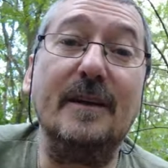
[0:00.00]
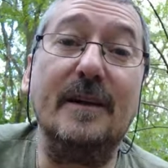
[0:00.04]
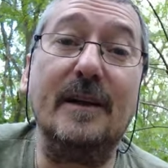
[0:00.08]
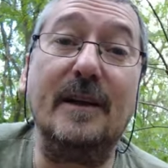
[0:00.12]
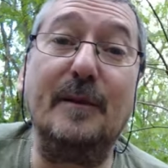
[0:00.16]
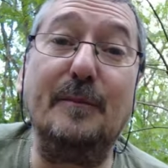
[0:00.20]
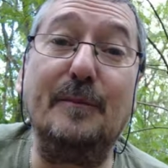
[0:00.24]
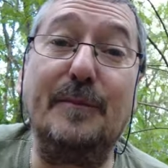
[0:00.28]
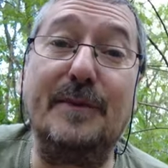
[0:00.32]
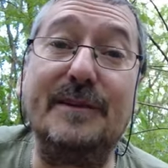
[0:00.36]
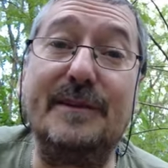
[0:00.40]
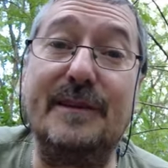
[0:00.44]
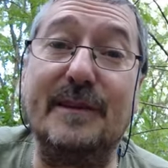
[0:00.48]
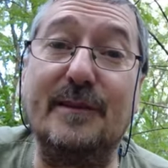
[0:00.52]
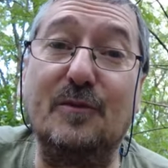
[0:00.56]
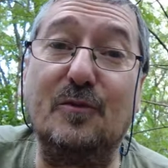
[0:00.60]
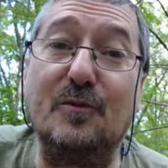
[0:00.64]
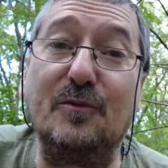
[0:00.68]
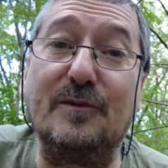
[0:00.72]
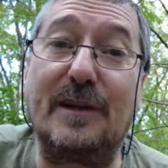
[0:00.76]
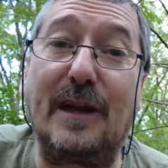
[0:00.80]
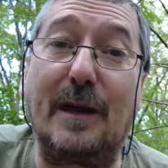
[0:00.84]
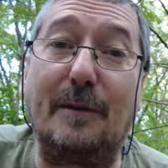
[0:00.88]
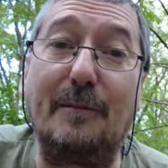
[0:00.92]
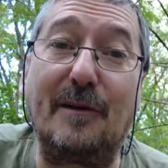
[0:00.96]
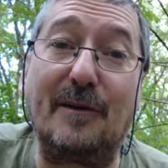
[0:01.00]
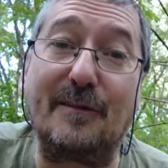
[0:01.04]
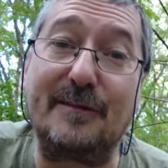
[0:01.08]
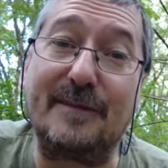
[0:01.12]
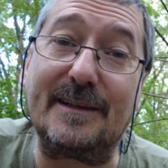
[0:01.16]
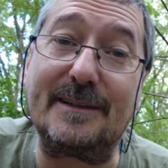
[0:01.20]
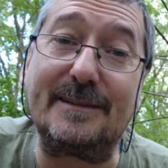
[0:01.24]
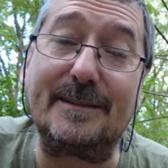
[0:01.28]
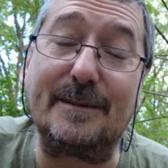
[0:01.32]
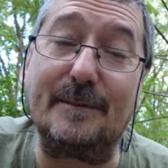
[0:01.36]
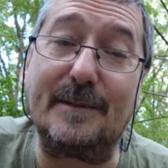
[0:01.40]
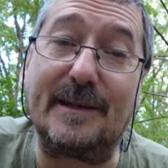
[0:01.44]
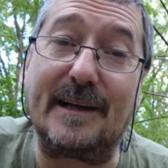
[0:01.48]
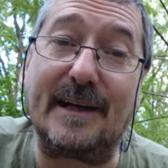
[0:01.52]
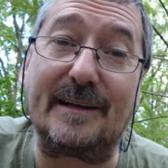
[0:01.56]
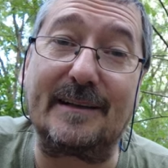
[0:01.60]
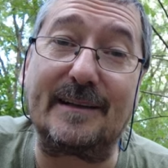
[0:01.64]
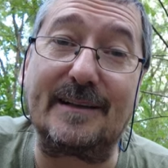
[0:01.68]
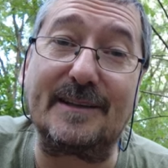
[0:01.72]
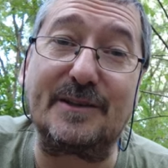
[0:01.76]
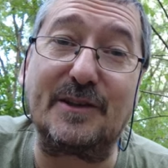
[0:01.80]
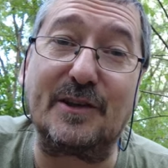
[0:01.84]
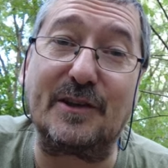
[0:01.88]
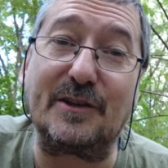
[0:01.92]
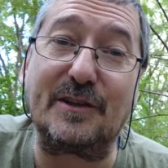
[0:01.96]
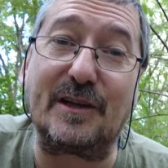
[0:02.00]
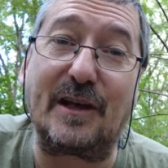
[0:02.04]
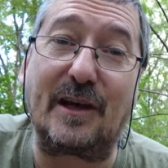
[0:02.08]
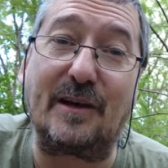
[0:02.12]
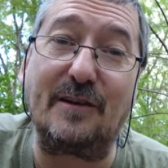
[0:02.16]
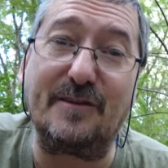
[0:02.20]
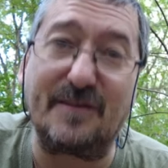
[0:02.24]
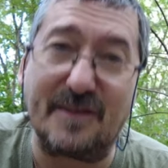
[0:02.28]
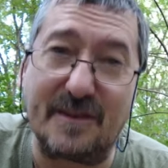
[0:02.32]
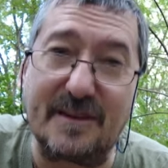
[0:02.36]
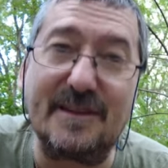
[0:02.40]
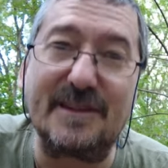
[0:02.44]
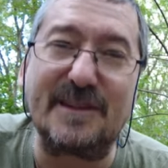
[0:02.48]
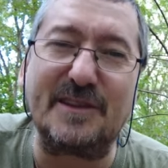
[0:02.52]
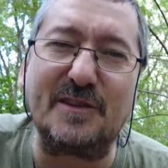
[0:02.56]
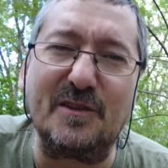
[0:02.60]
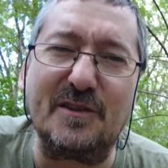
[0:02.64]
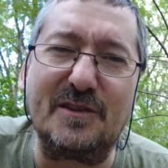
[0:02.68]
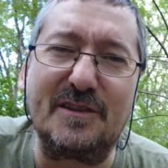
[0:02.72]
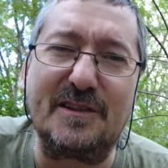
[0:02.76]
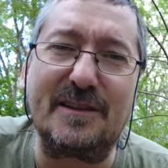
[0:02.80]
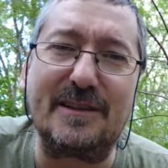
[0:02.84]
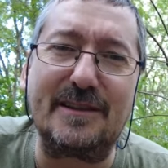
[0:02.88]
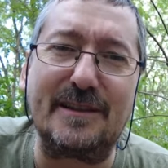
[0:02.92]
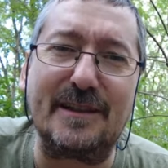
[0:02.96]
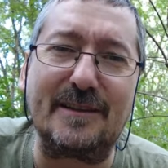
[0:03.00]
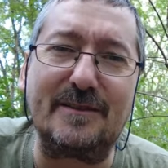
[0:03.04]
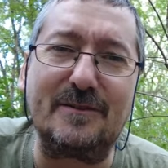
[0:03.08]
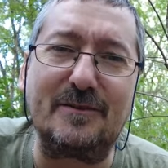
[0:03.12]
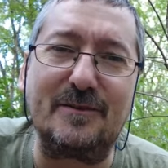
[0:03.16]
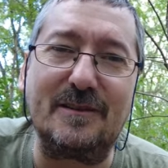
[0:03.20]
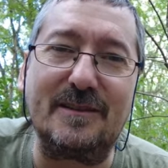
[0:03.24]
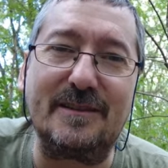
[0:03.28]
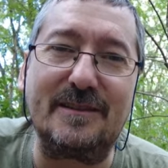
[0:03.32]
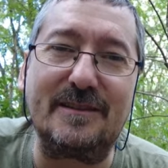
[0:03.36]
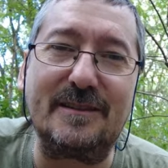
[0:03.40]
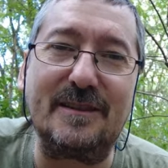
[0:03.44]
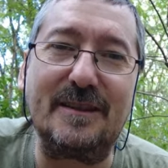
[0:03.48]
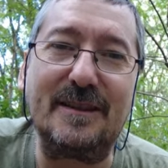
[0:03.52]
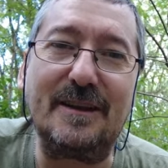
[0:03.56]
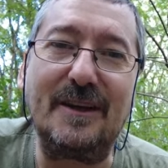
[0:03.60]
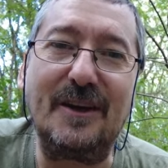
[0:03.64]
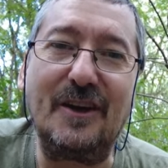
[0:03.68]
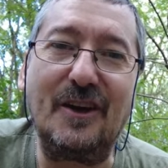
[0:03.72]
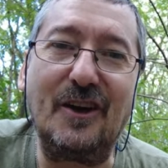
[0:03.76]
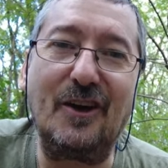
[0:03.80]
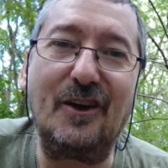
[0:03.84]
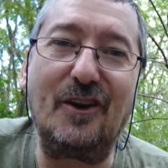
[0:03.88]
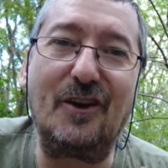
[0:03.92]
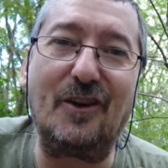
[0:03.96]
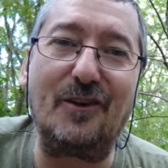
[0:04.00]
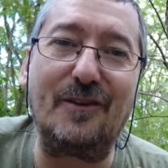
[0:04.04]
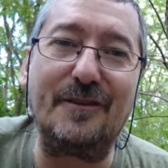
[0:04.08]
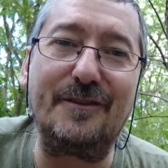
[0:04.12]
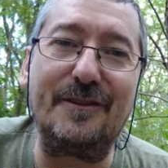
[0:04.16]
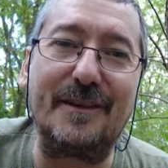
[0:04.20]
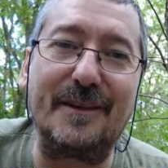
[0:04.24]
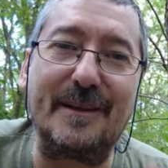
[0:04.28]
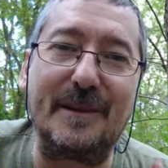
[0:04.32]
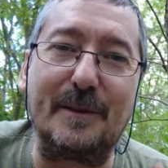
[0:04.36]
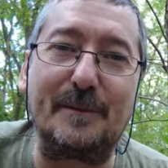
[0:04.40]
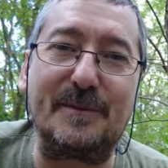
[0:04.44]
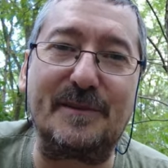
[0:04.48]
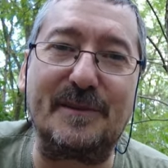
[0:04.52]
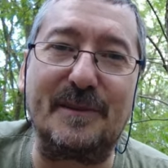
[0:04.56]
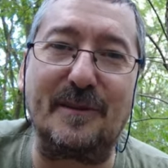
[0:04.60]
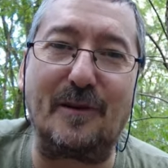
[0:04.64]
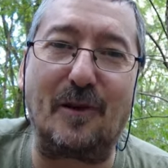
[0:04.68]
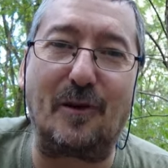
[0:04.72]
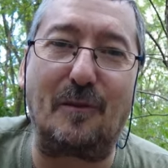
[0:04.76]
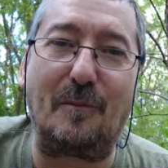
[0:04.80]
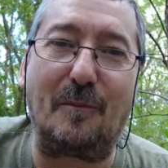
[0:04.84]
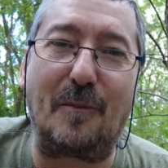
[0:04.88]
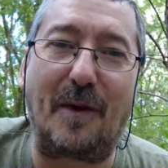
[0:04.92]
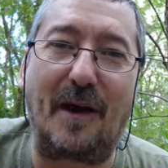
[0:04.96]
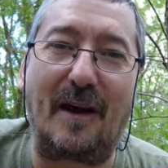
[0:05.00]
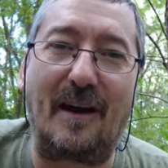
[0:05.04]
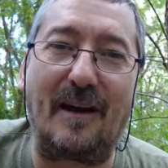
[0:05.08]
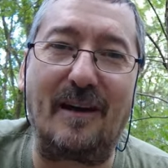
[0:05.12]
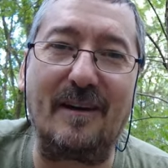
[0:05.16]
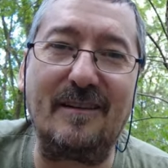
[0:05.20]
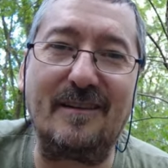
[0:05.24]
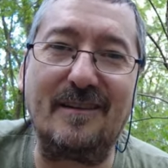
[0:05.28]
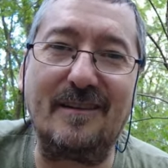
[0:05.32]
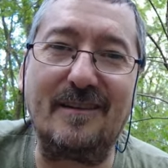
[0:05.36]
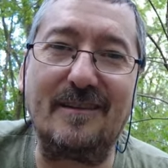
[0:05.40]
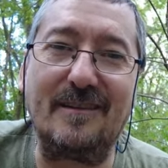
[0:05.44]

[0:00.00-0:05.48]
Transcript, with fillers: Ein bisschen Guthaben auf der SIM-Karte ist noch drauf. Das nutze ich natürlich. Und dann gibt es hier noch ein paar